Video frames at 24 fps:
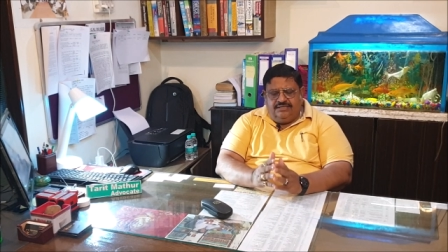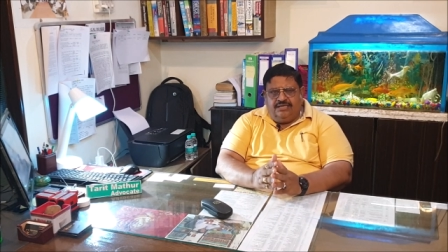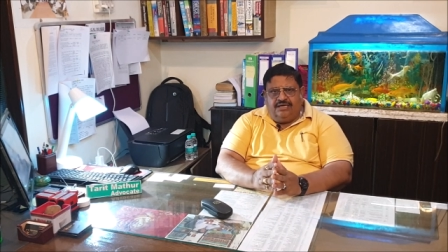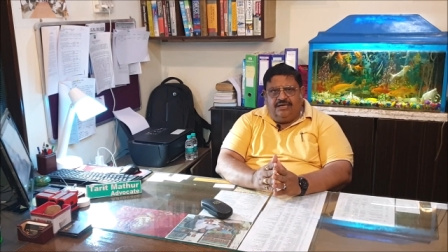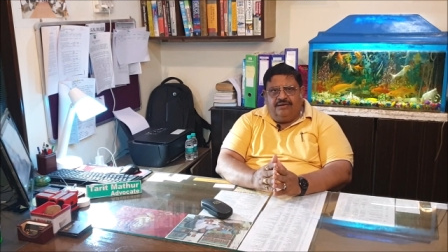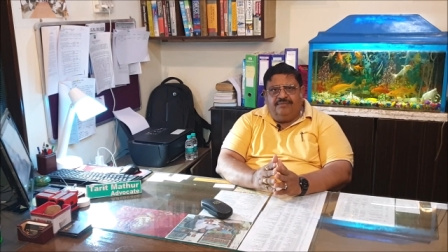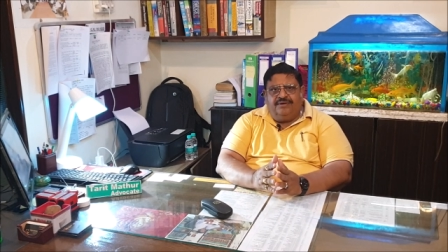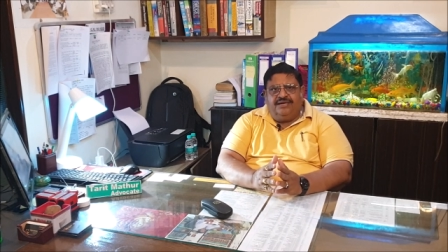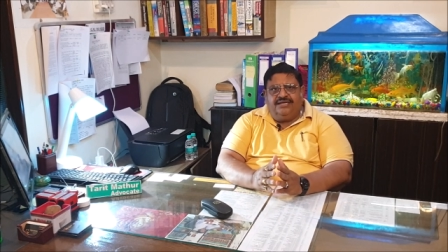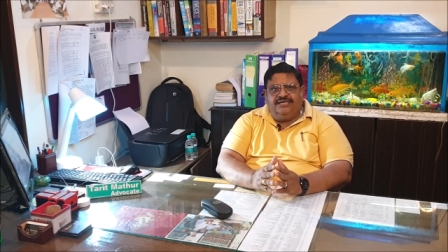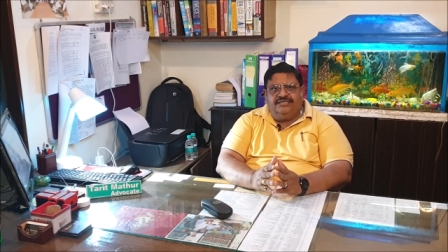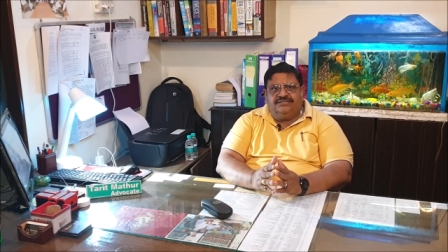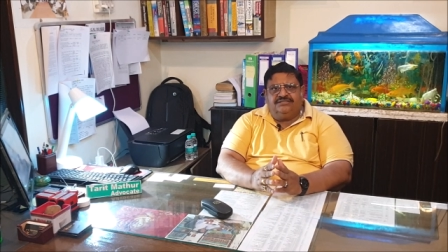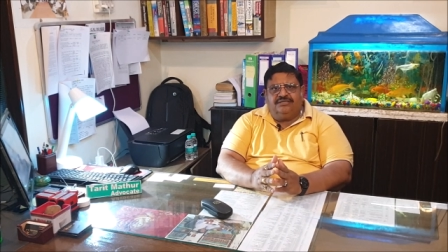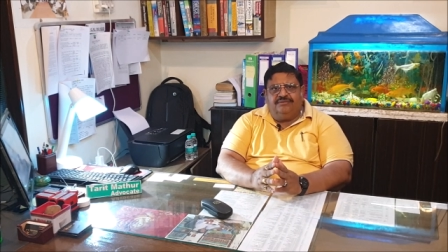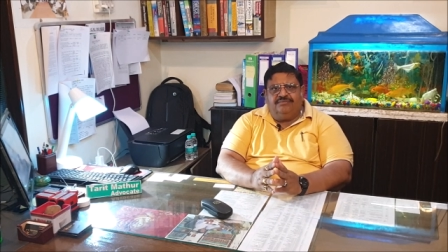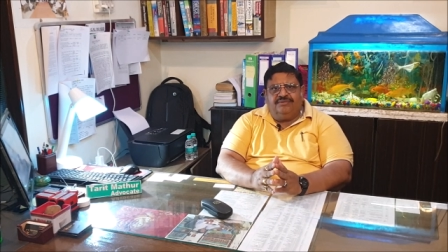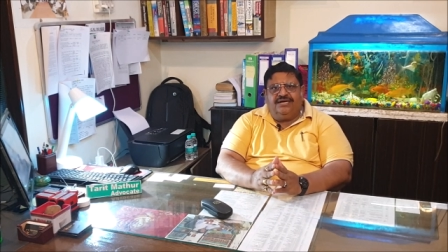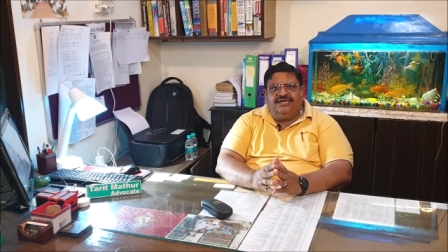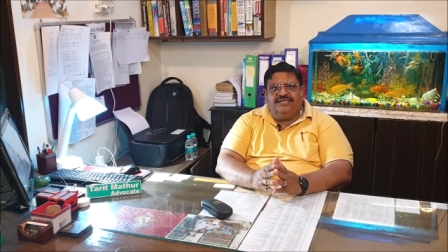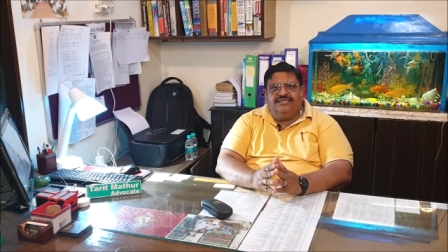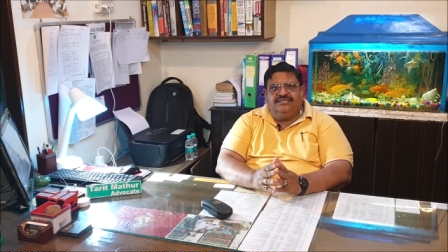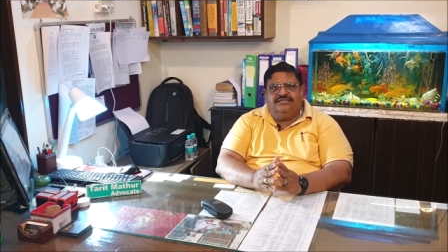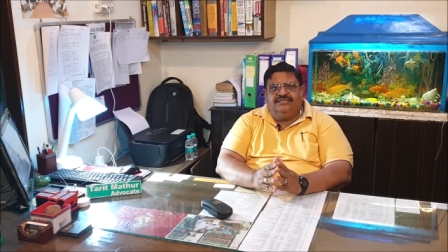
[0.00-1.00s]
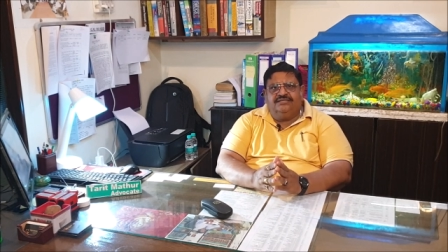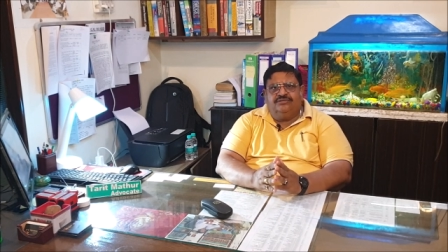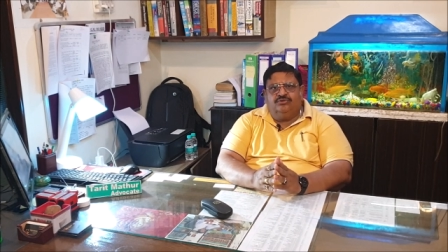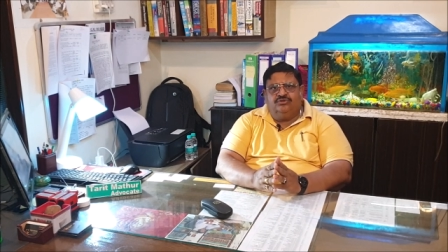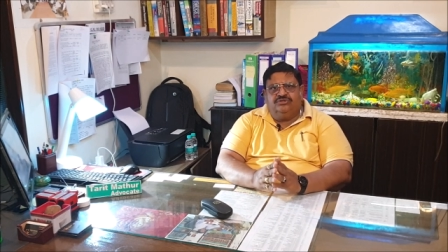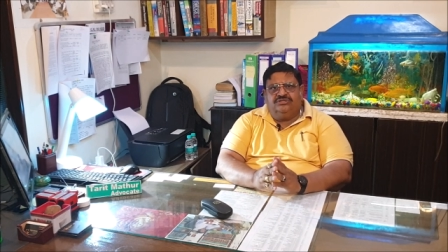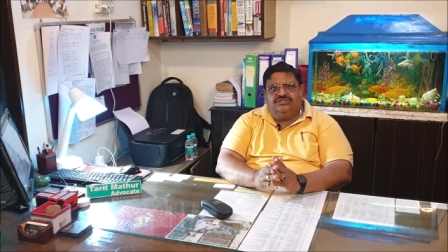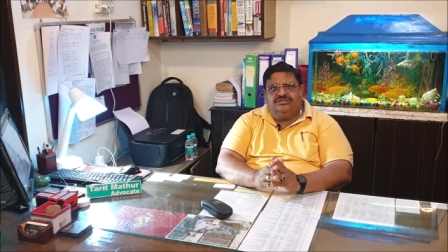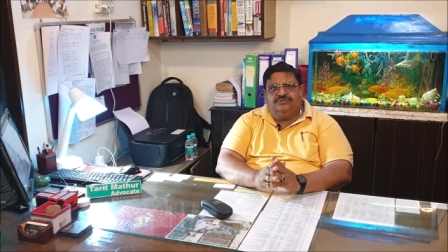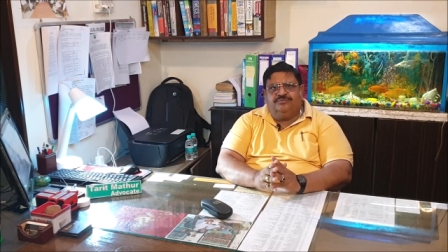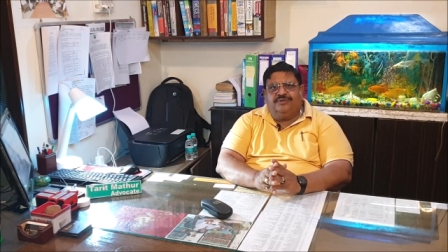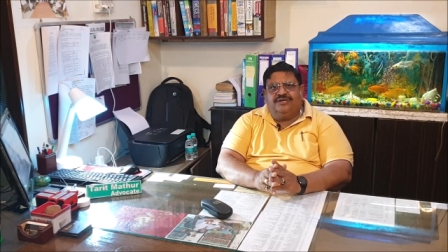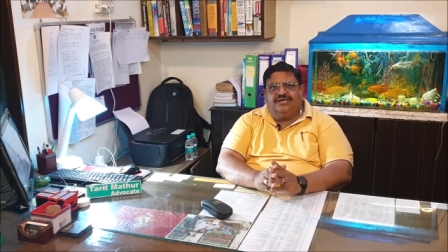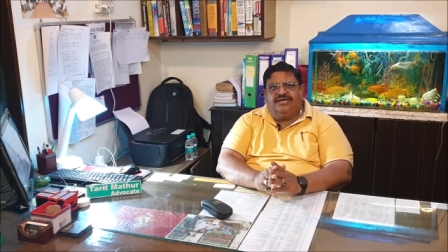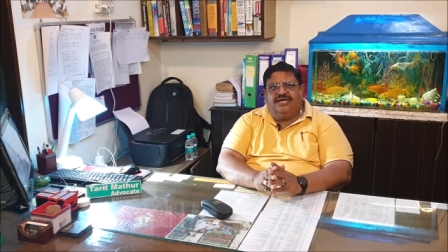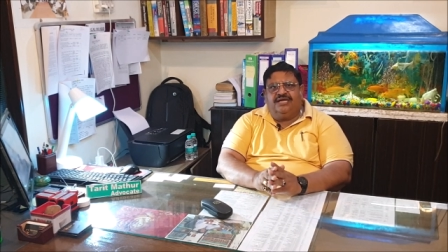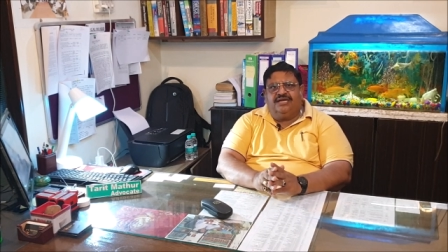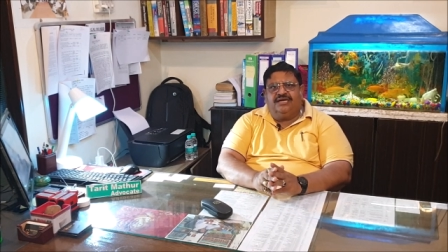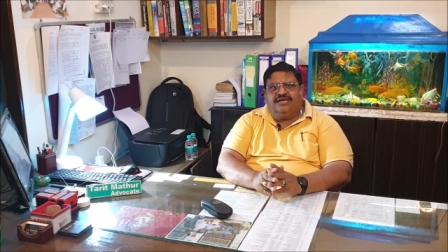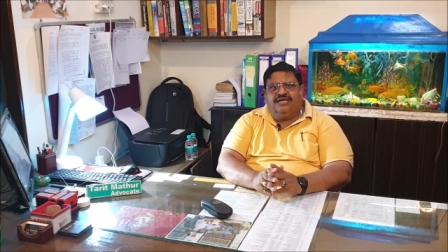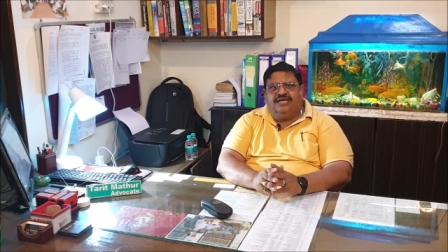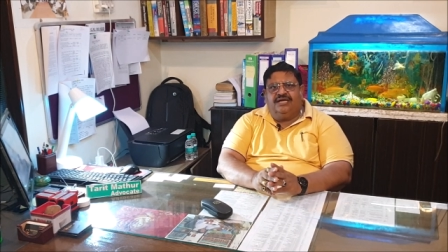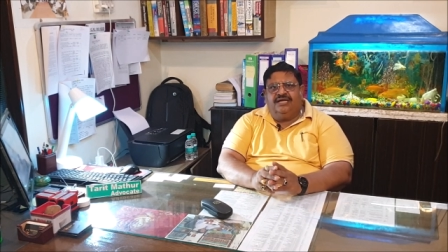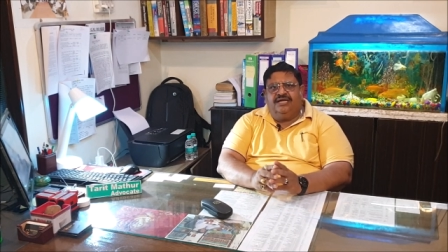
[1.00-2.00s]
हमारा समाज कुछ इस
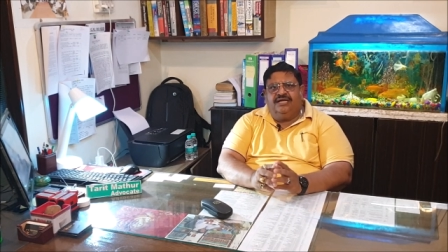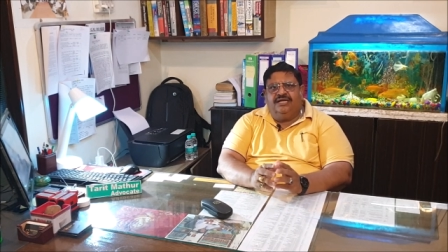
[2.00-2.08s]
प्रकार का